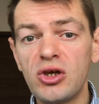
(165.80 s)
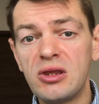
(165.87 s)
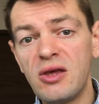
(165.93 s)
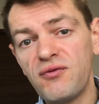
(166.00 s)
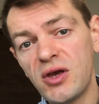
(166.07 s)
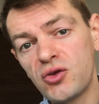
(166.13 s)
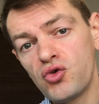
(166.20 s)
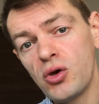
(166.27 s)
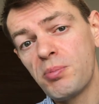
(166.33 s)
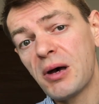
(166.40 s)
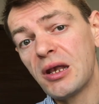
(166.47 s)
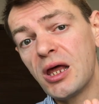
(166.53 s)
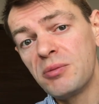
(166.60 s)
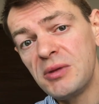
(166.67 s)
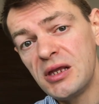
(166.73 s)
est effectuée par
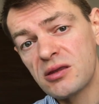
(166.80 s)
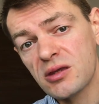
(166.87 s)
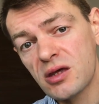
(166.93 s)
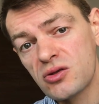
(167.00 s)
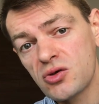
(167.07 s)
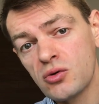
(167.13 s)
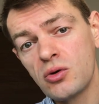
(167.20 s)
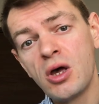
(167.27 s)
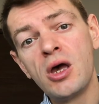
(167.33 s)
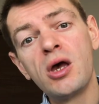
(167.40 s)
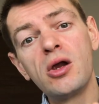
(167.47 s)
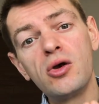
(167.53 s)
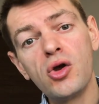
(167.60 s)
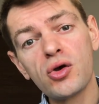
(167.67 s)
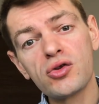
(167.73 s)
l'administration
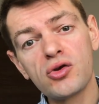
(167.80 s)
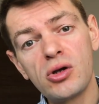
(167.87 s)
lorsque